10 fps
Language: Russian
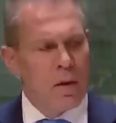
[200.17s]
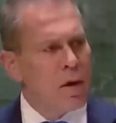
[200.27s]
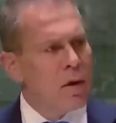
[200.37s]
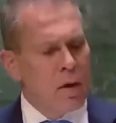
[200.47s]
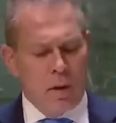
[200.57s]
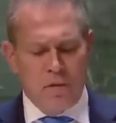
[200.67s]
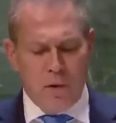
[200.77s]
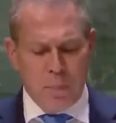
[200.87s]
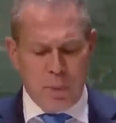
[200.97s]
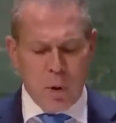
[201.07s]
По
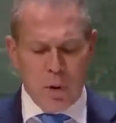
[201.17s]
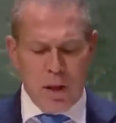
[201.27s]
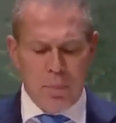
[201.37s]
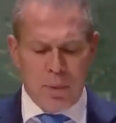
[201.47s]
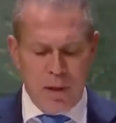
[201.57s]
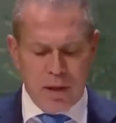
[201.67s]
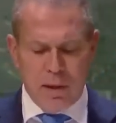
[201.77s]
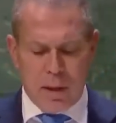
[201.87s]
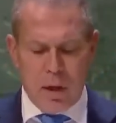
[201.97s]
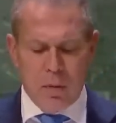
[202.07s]
чисто политическим
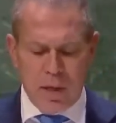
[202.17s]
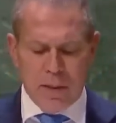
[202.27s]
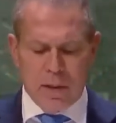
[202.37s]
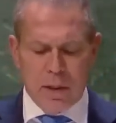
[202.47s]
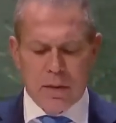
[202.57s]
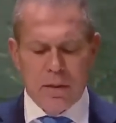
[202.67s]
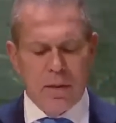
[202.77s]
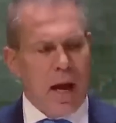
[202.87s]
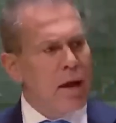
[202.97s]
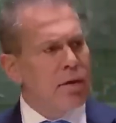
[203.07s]
причинам ни
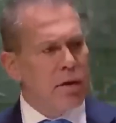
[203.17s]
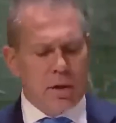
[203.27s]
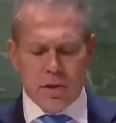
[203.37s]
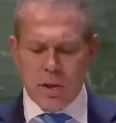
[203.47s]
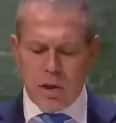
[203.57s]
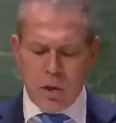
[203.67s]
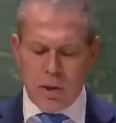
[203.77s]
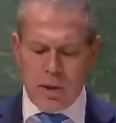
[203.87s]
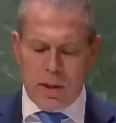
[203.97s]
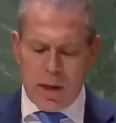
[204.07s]
Совет
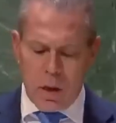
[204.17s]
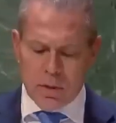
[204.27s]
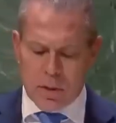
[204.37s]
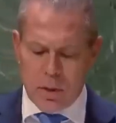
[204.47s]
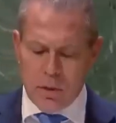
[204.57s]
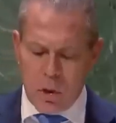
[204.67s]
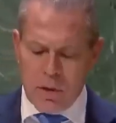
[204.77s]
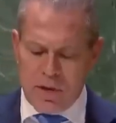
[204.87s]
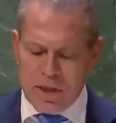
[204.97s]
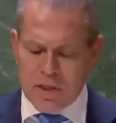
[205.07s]
Безопасности, ни
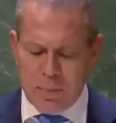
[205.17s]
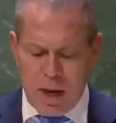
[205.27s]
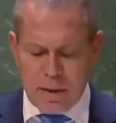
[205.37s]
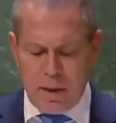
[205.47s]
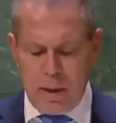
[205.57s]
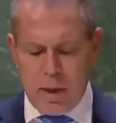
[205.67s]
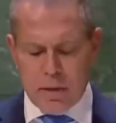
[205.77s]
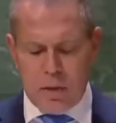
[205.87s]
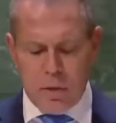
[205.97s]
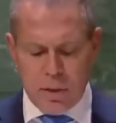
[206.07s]
это учреждение не
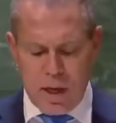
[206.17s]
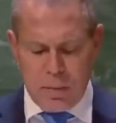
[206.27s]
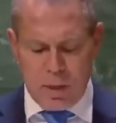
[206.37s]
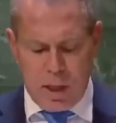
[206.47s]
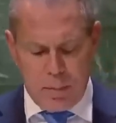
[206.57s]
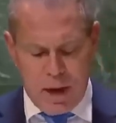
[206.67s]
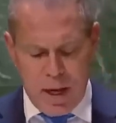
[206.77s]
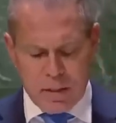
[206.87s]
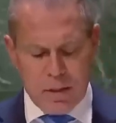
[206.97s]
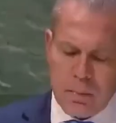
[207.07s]
осудили Хамас.